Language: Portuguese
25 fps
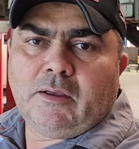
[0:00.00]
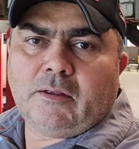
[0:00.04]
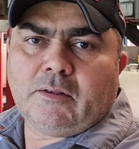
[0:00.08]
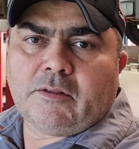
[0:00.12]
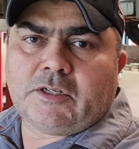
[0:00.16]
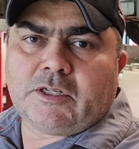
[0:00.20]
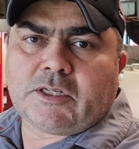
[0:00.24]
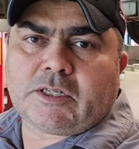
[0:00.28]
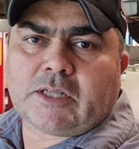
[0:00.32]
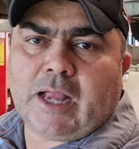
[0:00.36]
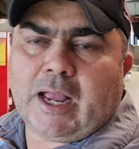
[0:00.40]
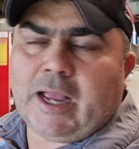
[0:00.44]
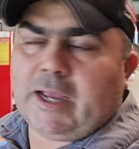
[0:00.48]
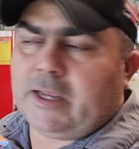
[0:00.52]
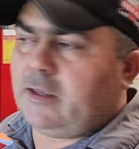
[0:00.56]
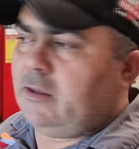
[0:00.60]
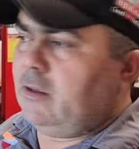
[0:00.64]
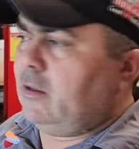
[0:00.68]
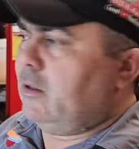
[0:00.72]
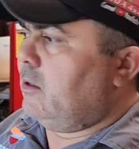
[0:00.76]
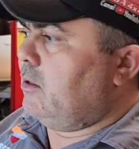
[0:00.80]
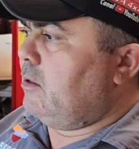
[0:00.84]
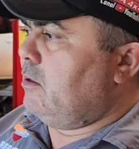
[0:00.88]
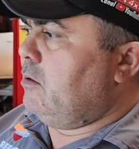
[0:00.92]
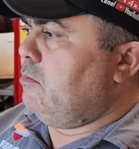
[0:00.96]
destaque
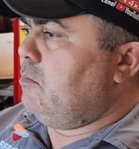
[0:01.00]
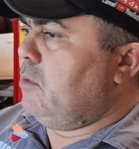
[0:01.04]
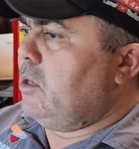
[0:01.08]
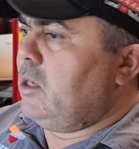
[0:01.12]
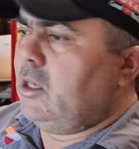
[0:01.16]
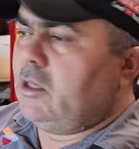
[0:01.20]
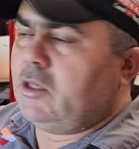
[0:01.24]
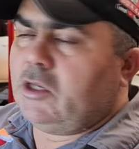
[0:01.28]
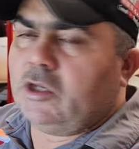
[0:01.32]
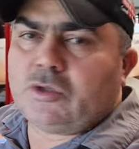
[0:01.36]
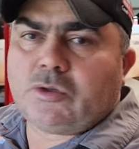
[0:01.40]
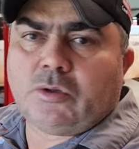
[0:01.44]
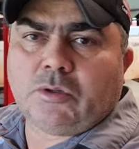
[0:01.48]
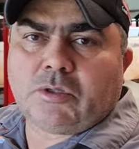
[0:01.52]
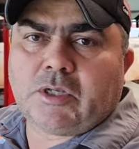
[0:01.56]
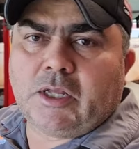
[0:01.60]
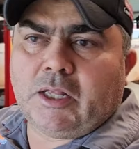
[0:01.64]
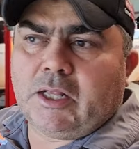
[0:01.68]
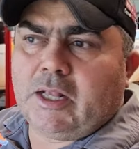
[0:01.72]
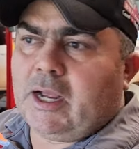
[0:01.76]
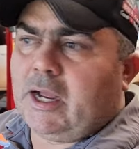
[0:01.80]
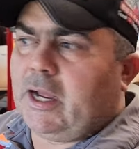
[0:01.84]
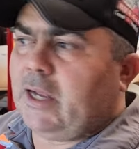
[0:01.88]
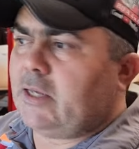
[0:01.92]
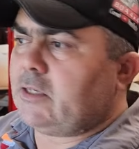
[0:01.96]
em mídia, em
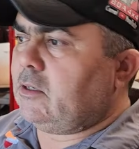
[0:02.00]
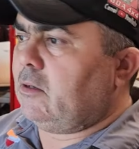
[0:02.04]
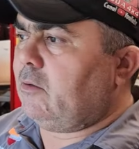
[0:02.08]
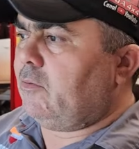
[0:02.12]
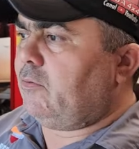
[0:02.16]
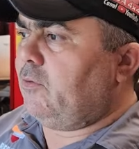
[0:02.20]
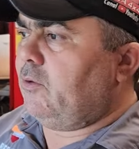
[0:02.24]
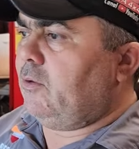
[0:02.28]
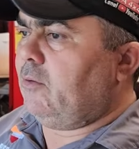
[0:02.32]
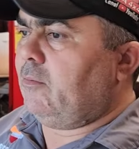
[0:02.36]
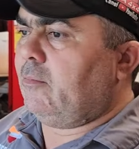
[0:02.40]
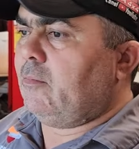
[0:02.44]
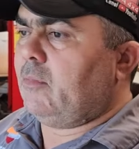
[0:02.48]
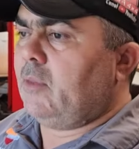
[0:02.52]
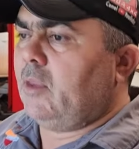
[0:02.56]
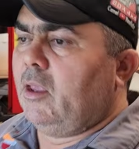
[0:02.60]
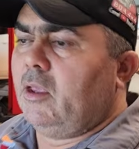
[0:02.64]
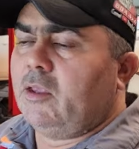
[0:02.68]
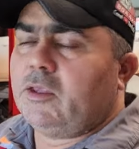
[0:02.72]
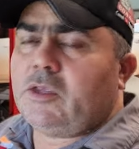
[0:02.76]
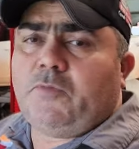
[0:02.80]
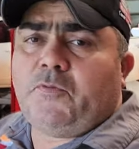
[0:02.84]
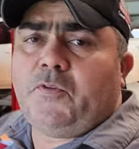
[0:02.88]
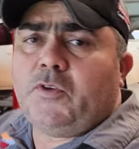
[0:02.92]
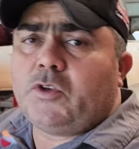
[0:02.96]
sociedade, enfim.
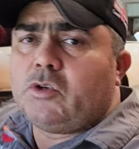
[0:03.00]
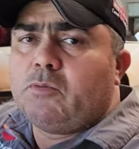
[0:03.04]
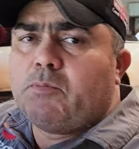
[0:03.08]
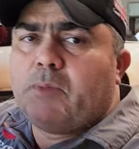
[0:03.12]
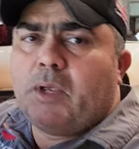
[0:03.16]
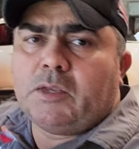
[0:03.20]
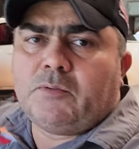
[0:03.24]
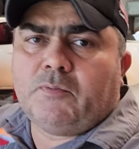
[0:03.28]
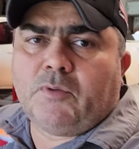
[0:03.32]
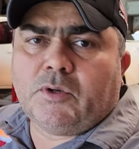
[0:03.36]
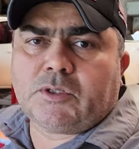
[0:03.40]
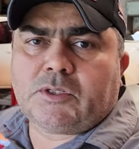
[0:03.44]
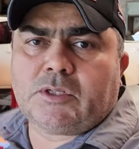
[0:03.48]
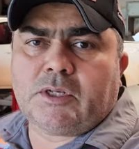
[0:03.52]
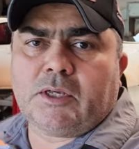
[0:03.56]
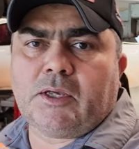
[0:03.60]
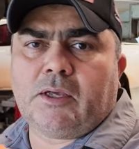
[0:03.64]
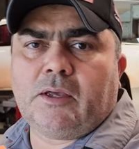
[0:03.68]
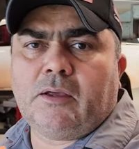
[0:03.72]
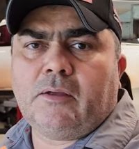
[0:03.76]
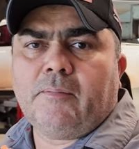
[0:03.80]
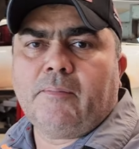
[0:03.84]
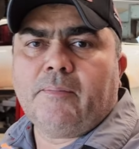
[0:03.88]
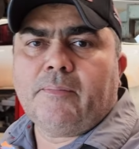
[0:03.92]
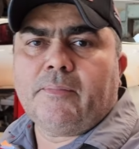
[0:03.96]
Dificilmente
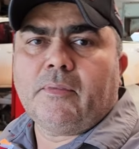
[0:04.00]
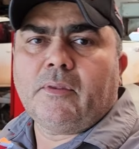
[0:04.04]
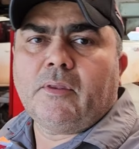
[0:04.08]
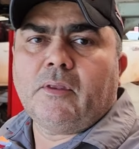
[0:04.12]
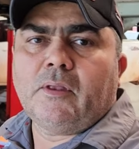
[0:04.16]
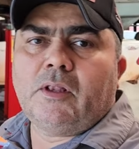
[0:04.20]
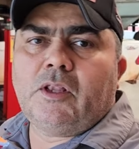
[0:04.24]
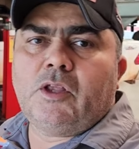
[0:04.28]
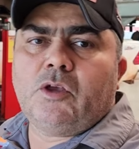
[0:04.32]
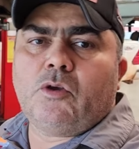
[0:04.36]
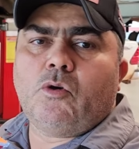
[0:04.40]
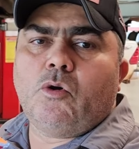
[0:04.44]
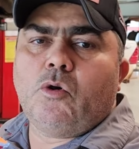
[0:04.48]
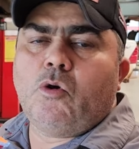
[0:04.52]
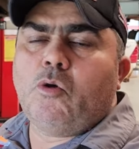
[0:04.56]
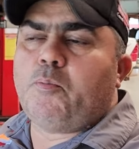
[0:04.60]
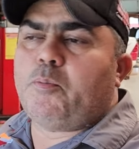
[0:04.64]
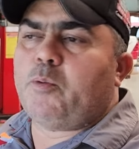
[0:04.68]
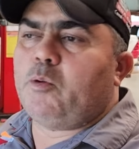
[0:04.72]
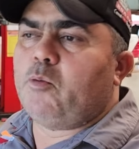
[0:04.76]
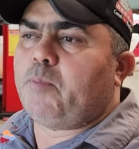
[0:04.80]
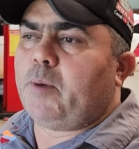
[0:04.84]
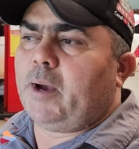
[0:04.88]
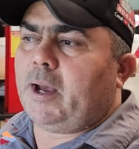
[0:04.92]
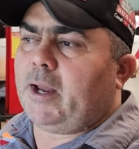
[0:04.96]
você ligou
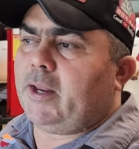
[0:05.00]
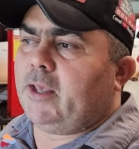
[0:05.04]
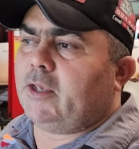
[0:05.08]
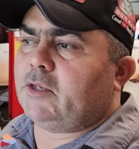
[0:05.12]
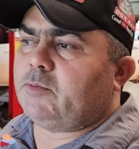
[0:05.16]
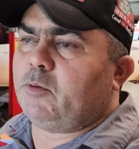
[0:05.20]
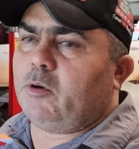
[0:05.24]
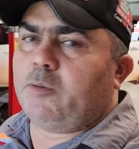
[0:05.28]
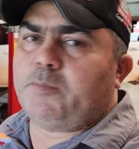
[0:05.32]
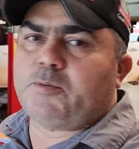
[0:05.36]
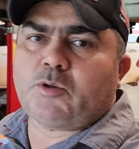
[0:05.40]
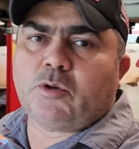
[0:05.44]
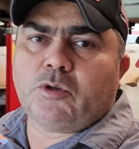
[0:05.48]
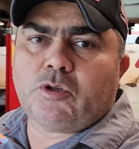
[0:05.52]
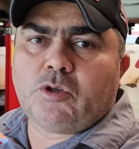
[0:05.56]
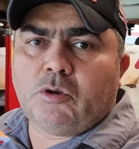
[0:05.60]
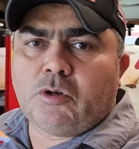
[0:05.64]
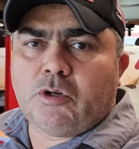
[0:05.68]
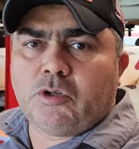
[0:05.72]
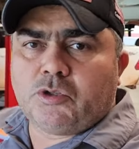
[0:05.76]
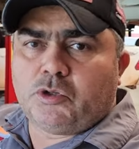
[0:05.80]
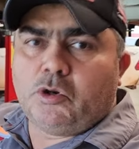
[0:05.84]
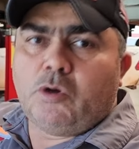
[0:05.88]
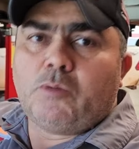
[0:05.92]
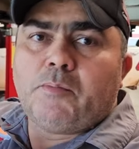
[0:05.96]
para um parente, para uma pessoa e
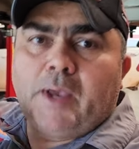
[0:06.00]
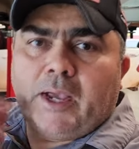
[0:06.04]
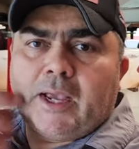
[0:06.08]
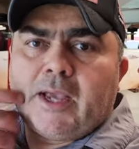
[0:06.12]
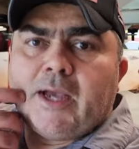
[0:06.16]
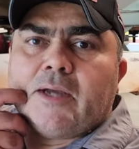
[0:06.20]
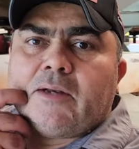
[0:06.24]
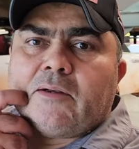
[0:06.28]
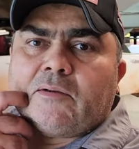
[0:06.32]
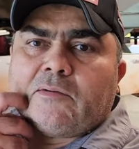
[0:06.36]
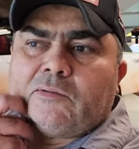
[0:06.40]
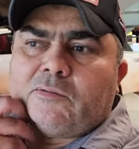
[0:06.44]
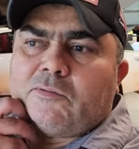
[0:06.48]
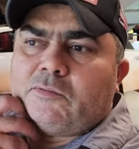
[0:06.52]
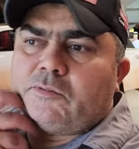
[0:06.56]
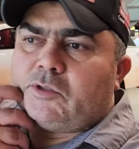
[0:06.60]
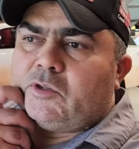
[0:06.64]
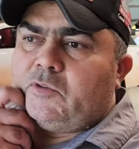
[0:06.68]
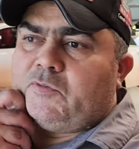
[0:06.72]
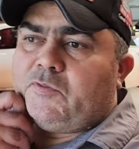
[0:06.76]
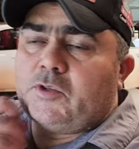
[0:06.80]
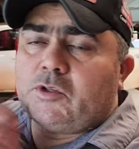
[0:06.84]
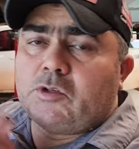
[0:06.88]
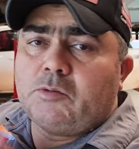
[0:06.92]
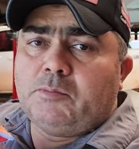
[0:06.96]
elogiou um mecânico.
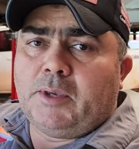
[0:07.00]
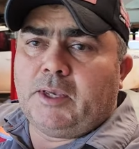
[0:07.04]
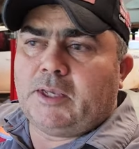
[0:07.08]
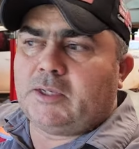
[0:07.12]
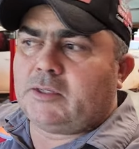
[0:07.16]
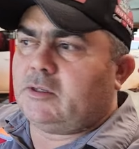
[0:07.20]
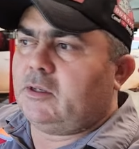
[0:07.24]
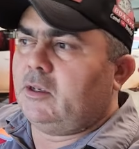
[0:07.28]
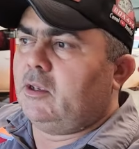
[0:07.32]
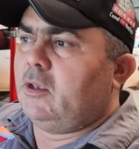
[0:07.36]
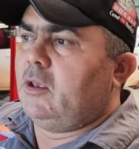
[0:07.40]
Dificilmente.